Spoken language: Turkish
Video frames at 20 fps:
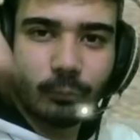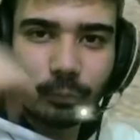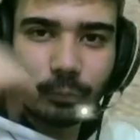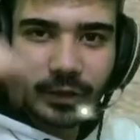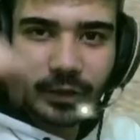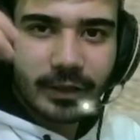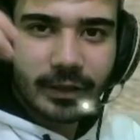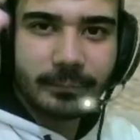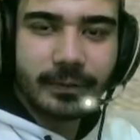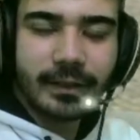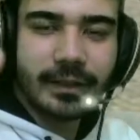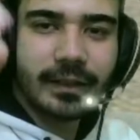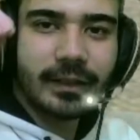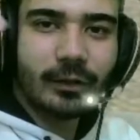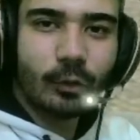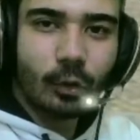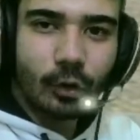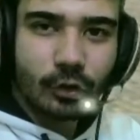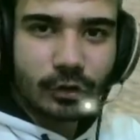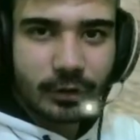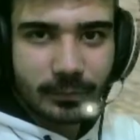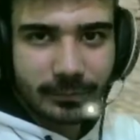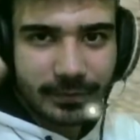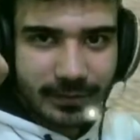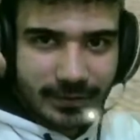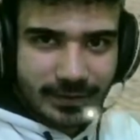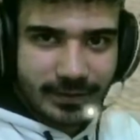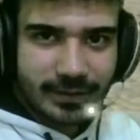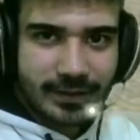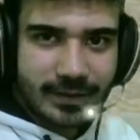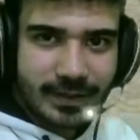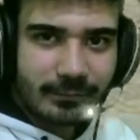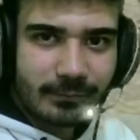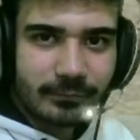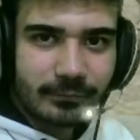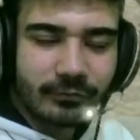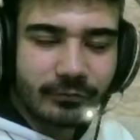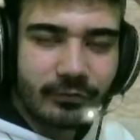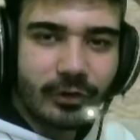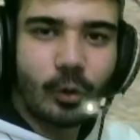bu arabayla otobana
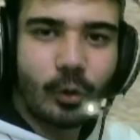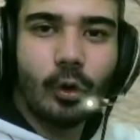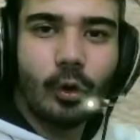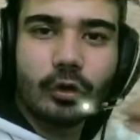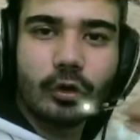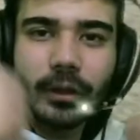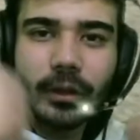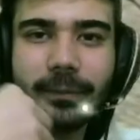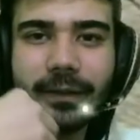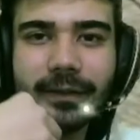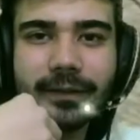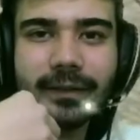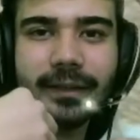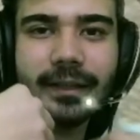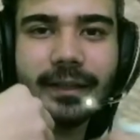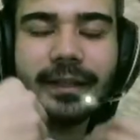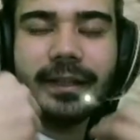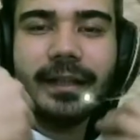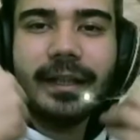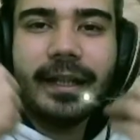çıkacağım ve otobanda